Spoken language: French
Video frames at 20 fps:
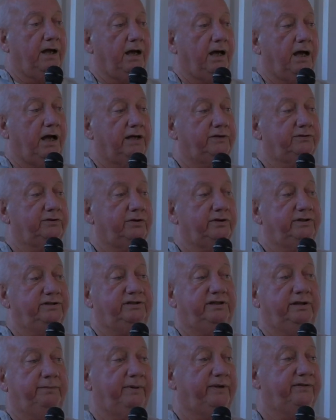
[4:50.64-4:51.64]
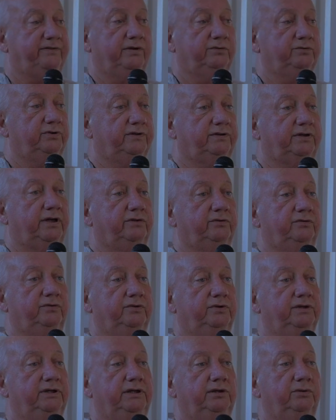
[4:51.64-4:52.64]
à ce qui s'est passé aux
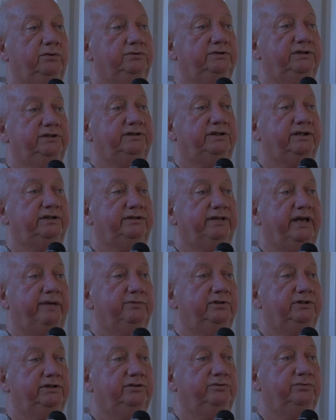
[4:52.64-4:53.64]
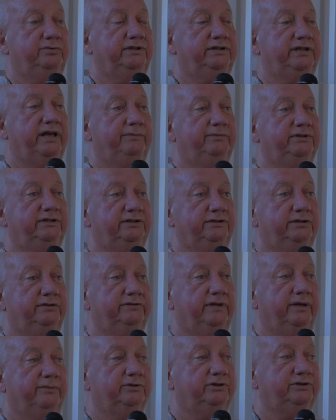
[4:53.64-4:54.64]
États-Unis au XVIIe, XVIIIe, XIXe